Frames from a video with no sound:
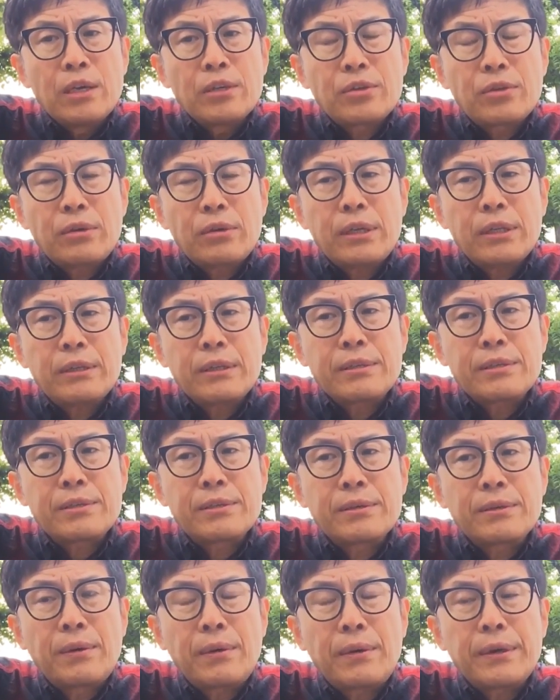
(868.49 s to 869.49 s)
それって
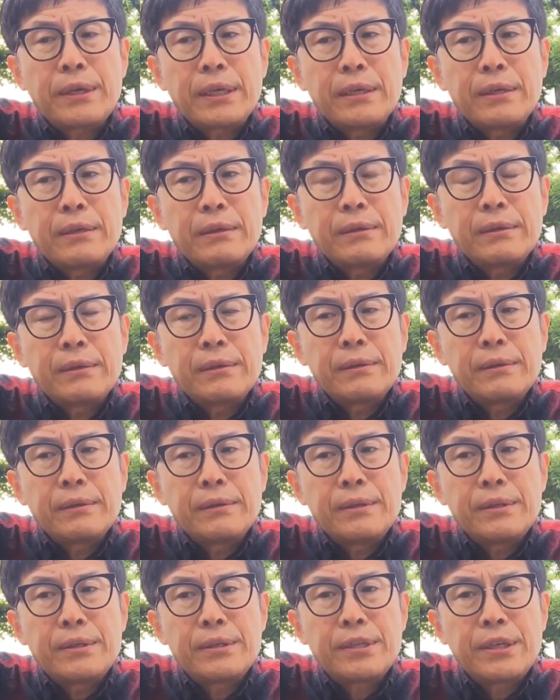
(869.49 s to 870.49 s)
すごい指
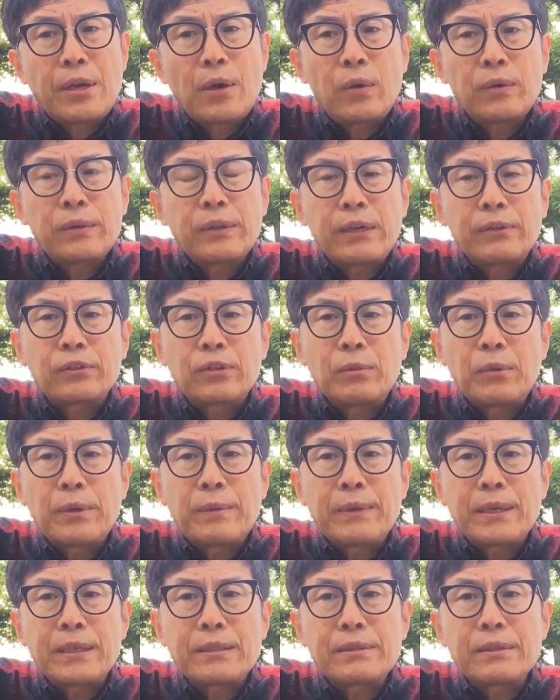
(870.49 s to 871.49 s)
標になると思
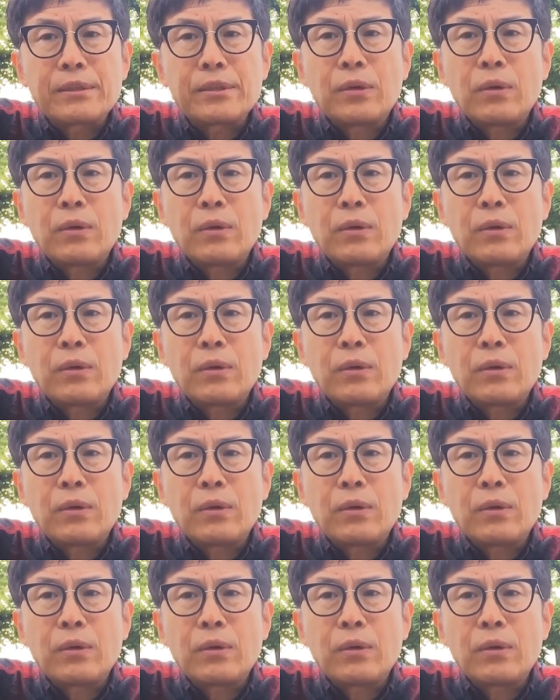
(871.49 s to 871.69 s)
います。